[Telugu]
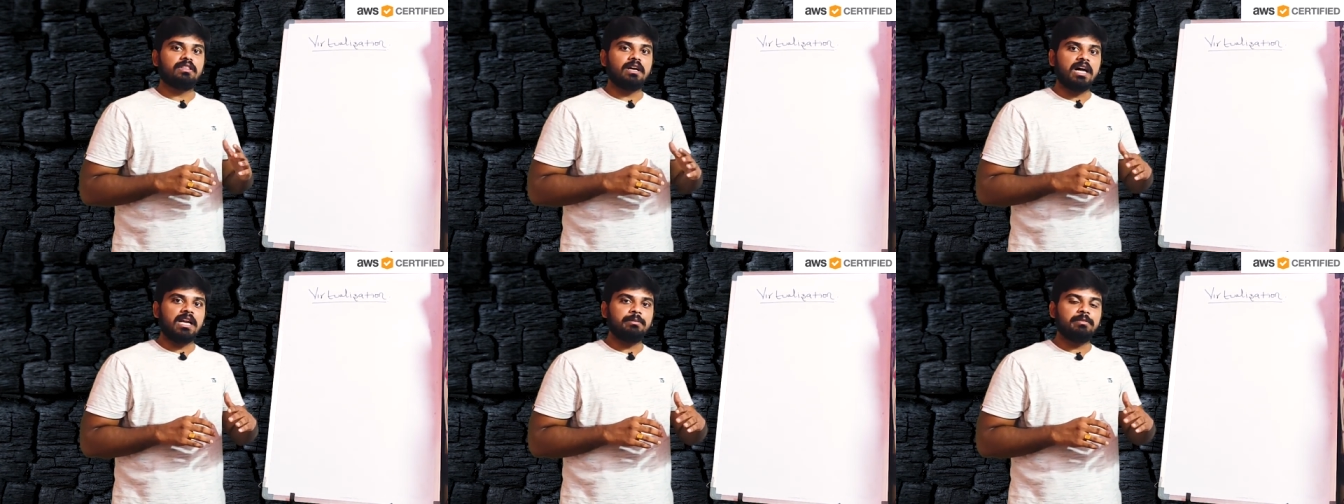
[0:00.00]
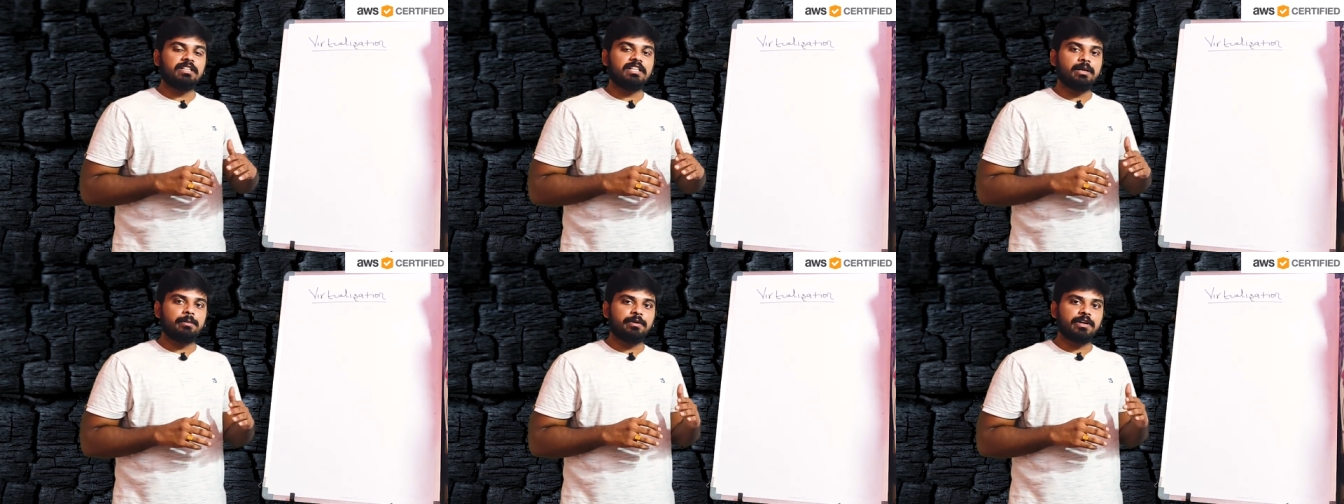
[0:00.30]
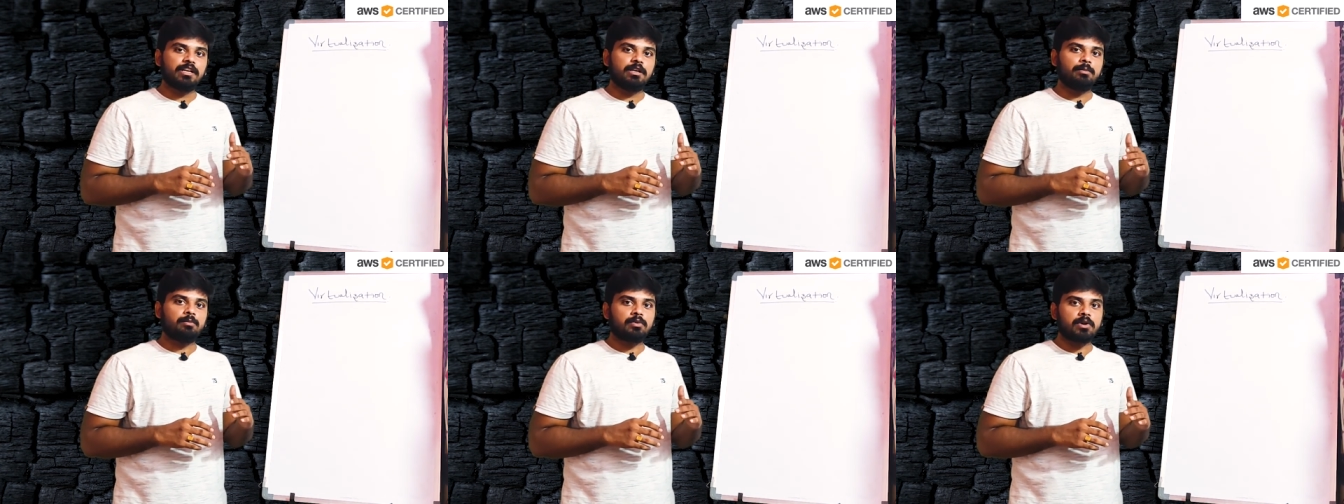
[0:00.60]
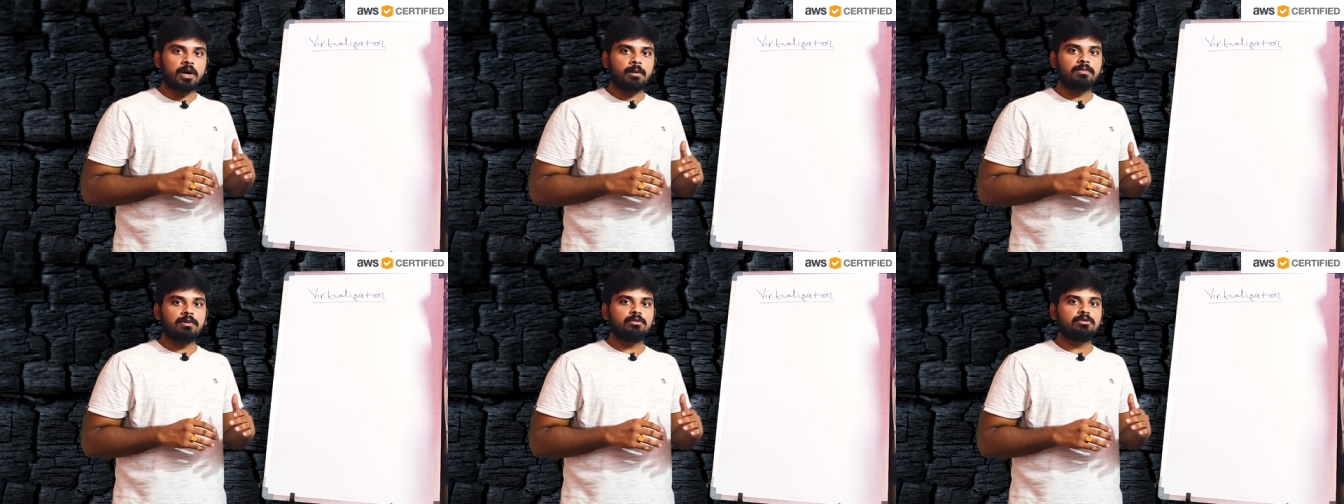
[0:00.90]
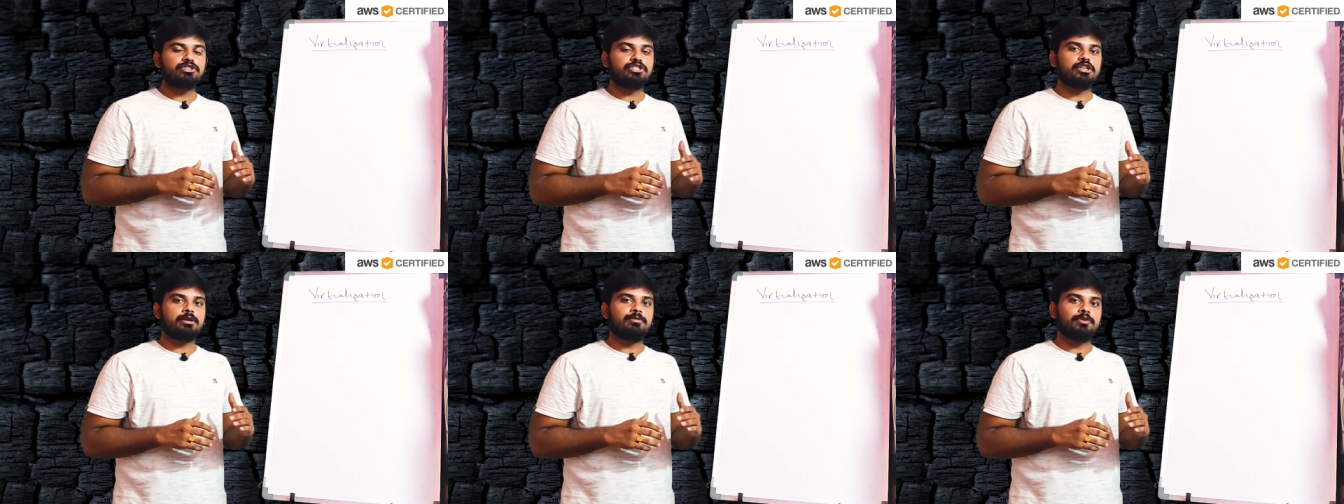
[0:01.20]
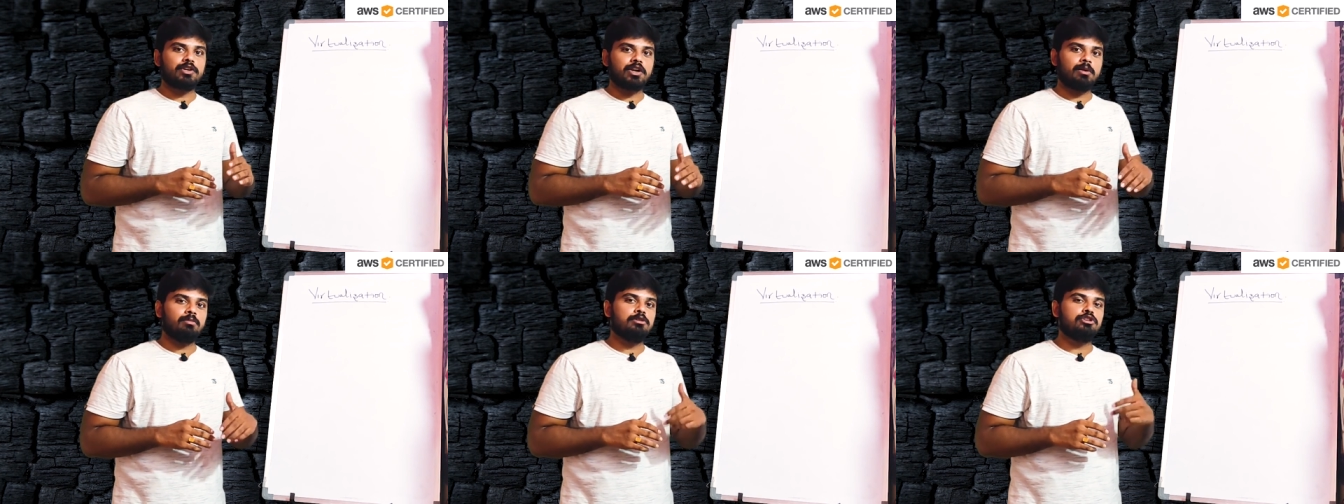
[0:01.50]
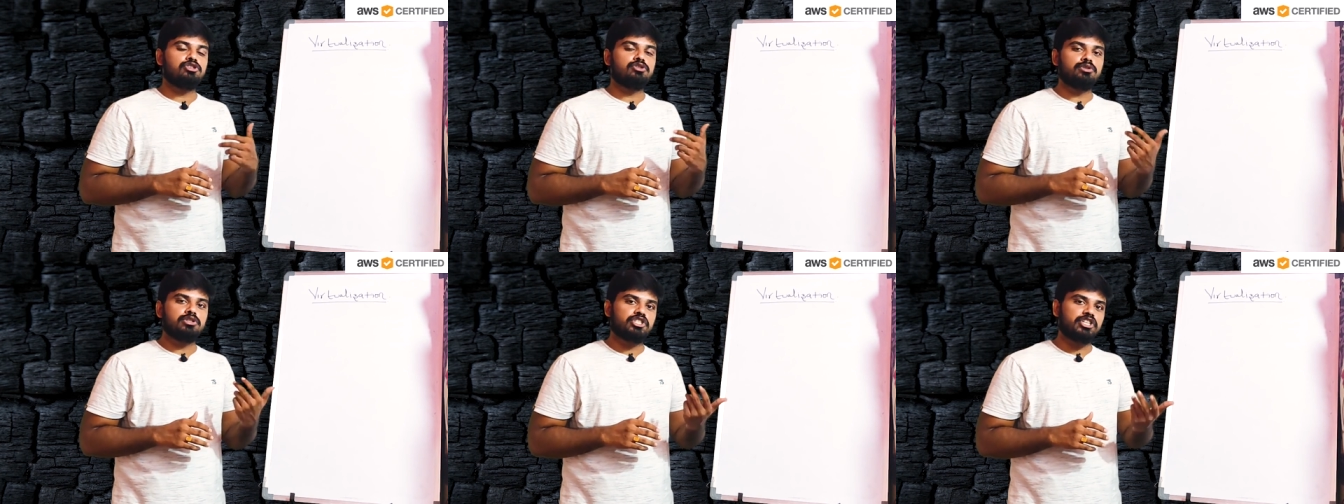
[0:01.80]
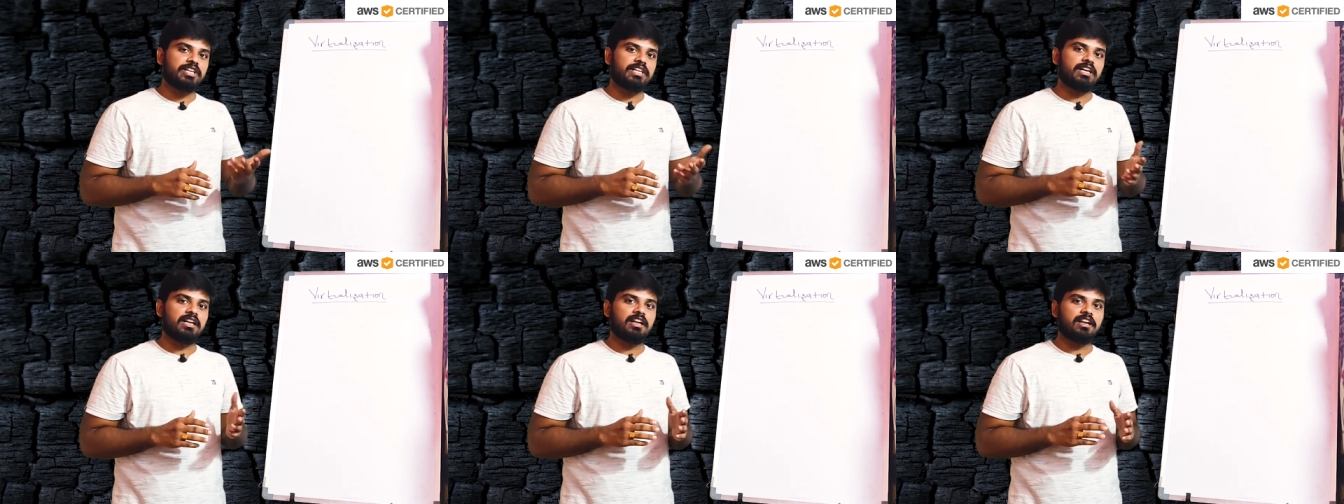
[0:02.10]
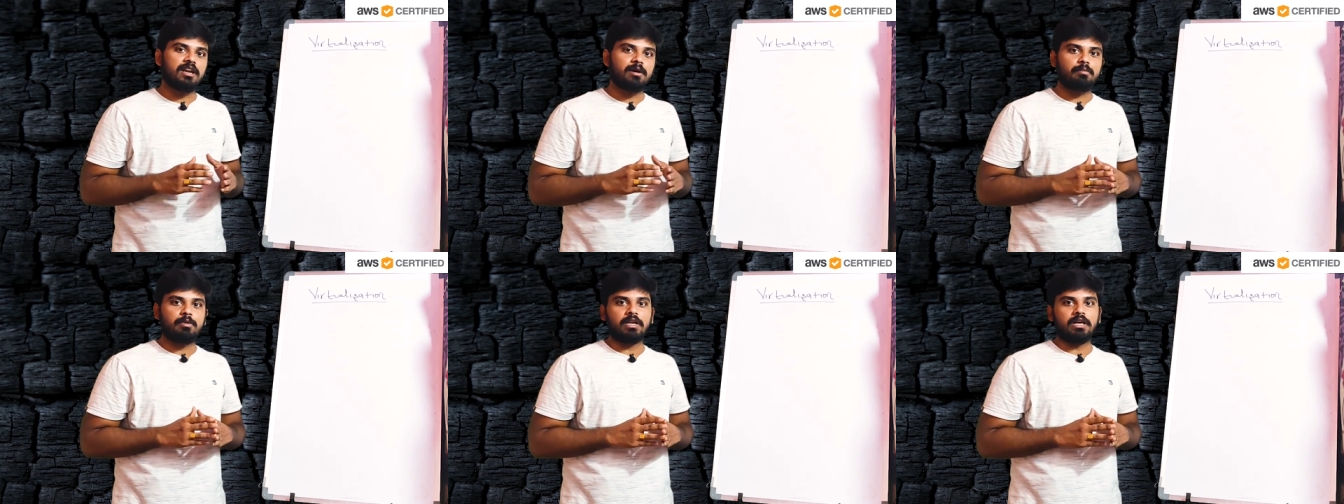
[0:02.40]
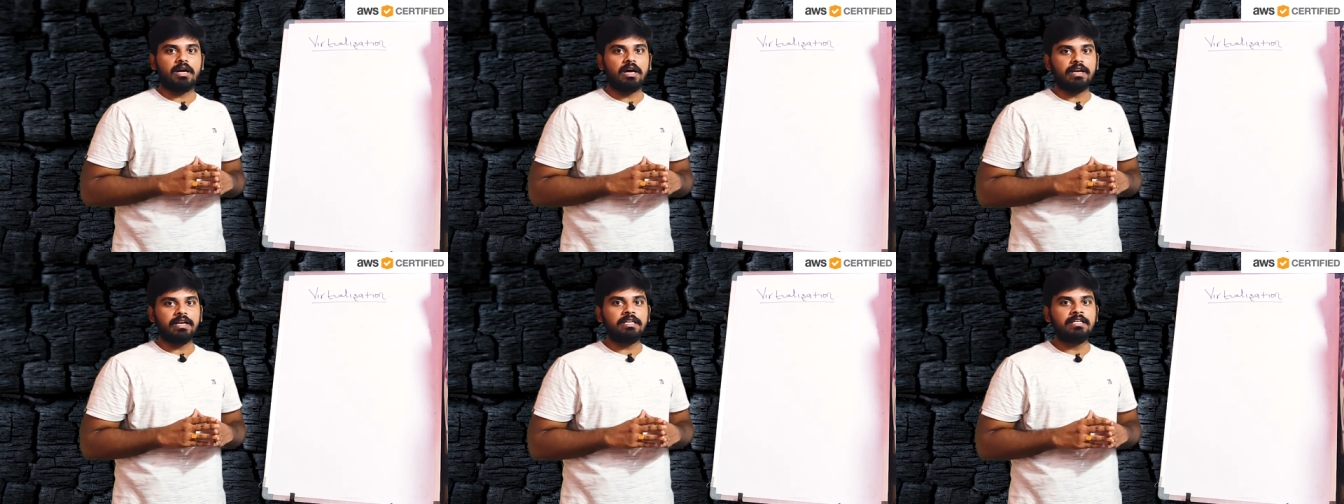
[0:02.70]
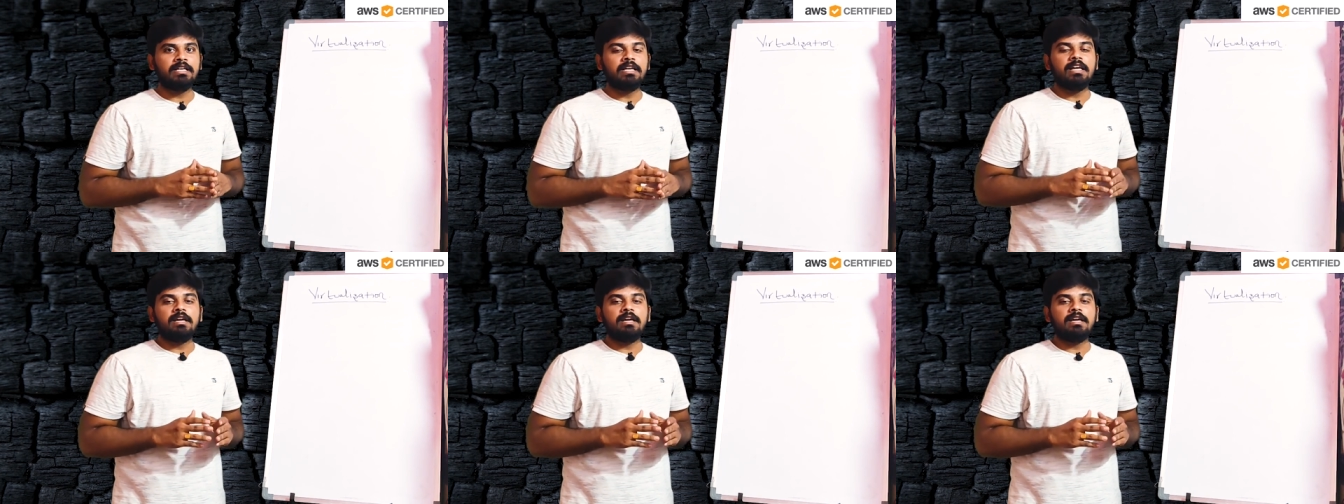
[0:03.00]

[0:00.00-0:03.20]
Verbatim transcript: దాని మీద ఎప్పుడైనా ప్రాబ్లం వచ్చినప్పుడు ట్రబుల్ షూట్ చేయాలన్నప్పుడు కానీ